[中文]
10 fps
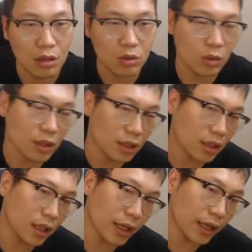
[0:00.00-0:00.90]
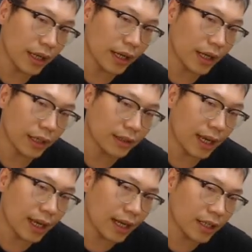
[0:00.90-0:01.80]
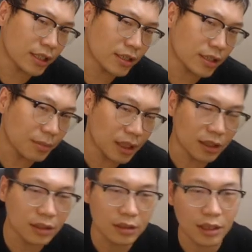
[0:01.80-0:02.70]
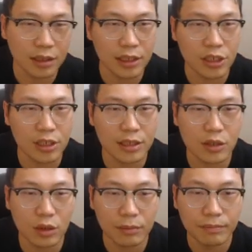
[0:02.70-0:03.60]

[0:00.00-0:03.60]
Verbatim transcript: 所以答案是什么呢？那先吃了再说。